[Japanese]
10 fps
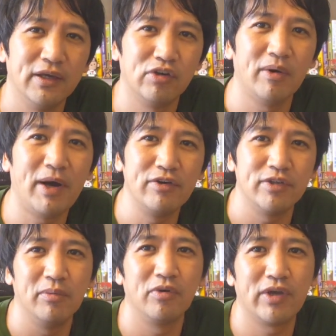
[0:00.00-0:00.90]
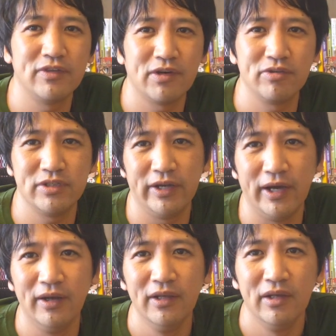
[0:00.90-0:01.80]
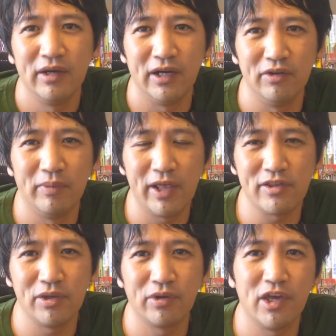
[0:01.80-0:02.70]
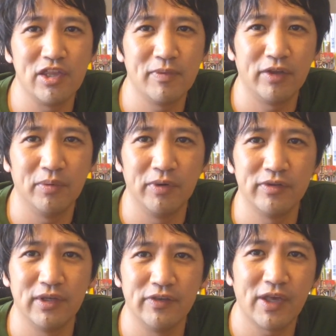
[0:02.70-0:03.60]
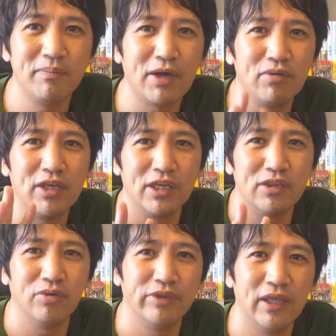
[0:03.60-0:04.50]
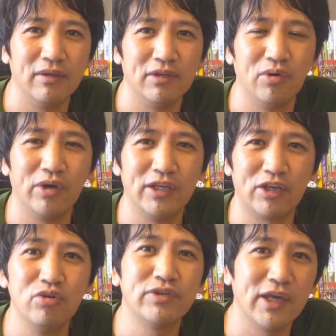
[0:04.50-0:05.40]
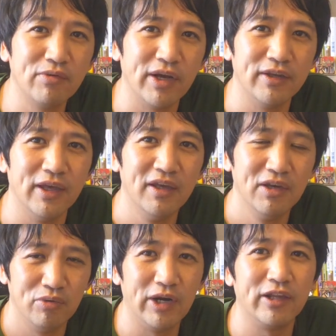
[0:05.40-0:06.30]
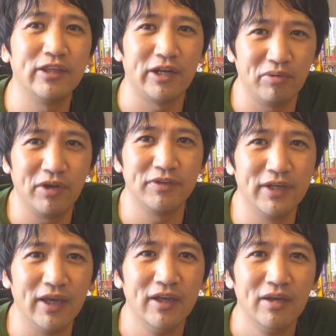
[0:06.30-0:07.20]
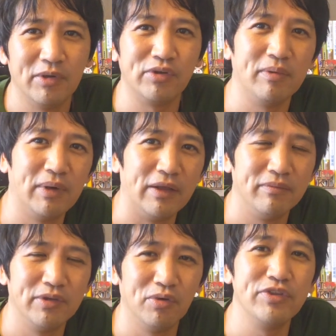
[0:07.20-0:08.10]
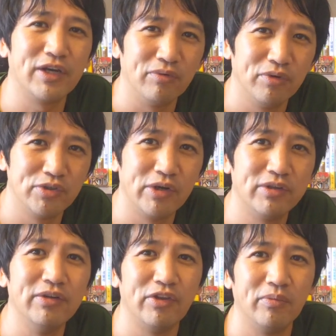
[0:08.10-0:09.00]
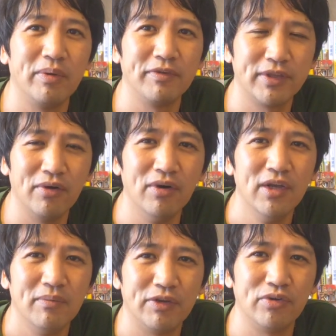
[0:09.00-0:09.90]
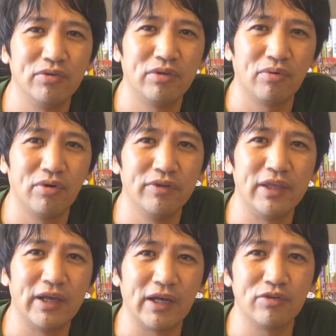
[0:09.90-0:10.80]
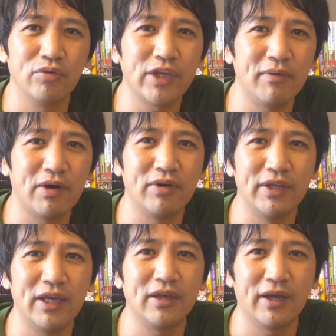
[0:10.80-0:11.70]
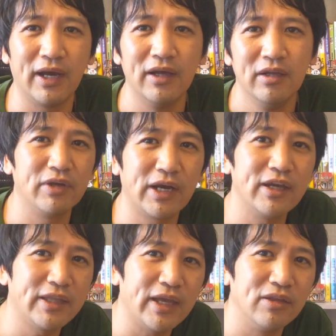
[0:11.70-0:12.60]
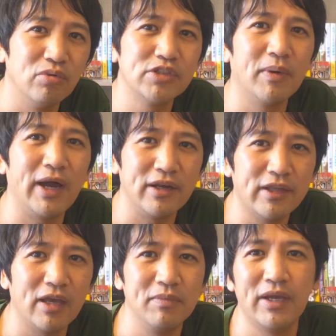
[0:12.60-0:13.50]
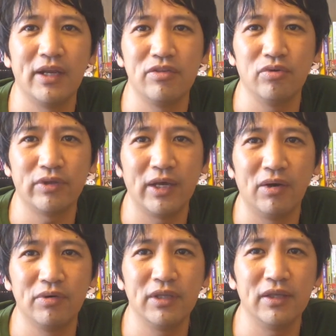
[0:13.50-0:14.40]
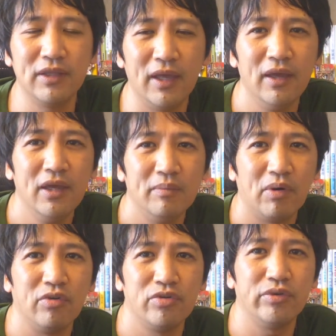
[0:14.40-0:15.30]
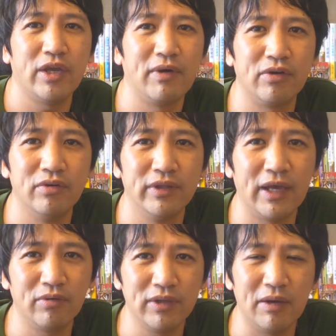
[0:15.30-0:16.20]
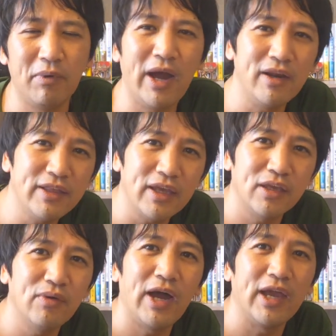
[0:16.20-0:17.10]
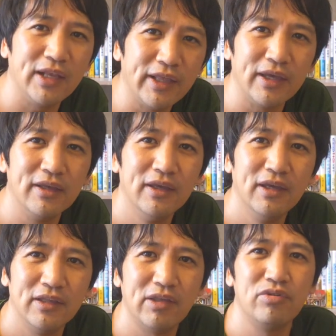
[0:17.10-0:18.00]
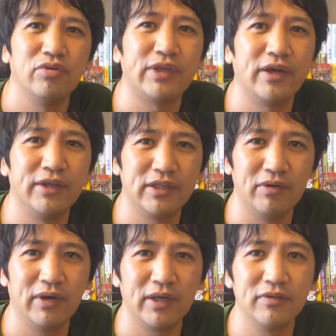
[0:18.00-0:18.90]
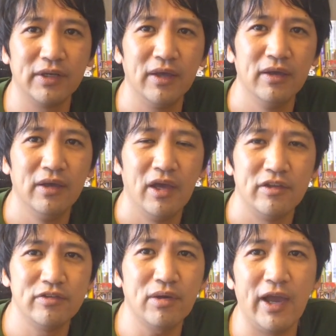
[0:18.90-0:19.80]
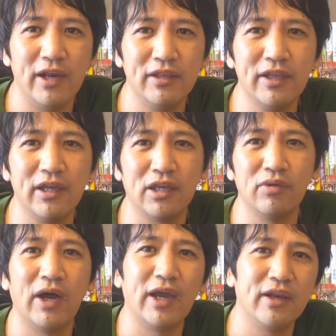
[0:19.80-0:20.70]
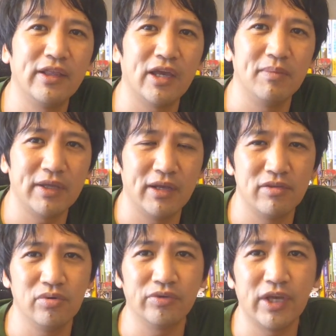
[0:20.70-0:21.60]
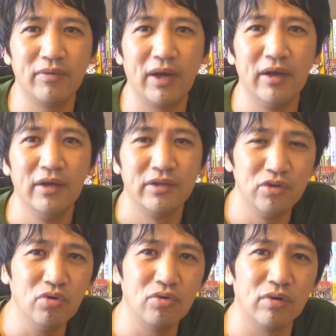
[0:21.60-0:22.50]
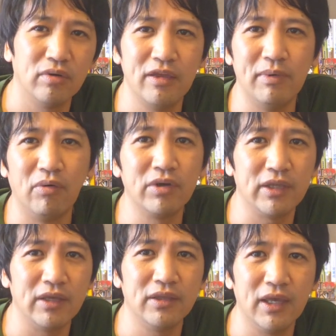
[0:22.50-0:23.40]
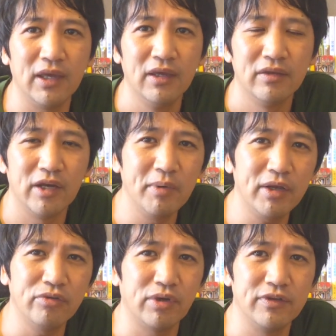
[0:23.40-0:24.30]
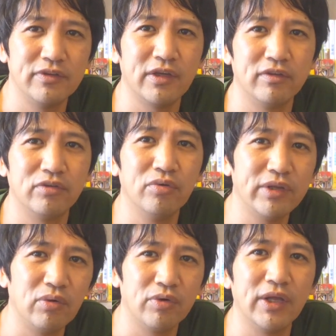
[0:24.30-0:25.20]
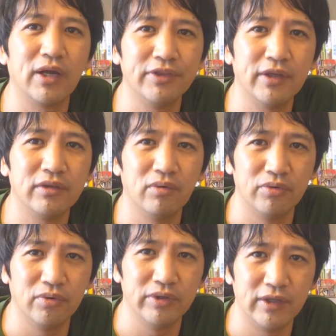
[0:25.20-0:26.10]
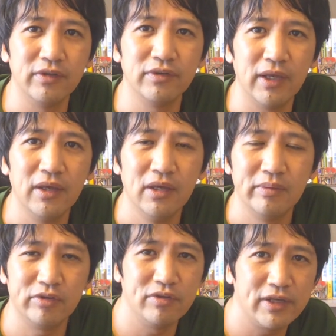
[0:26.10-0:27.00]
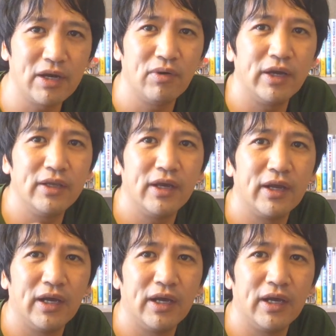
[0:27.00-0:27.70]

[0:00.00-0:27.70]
クラブハウスで僕検索したらあのマレーシアの掲示板でもですね300リンギットって日本円で9000円ぐらいで売られてたりとかですね、まあ、それはまあ日本人の人が売ってるんだと思いますけど、まあ、そういうところでなんか招待枠がないから買いたいどうしても入りたいみたいな状態が起きていて、まあ、この招待枠なくても入りたいけど入れないっていう状態ができてるわけですね。実は入りたいけど入れないみたいな状態は日本で今起きていてアメリカとか実際にそんなに起きなかったっていうことなんですね時間をかけなが